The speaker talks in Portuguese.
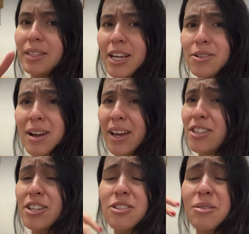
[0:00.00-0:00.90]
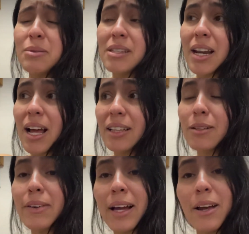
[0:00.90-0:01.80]
Deixa o like, gente, não custa nada, não
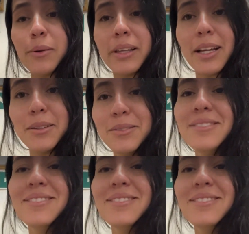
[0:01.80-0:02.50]
vai cair o dedo.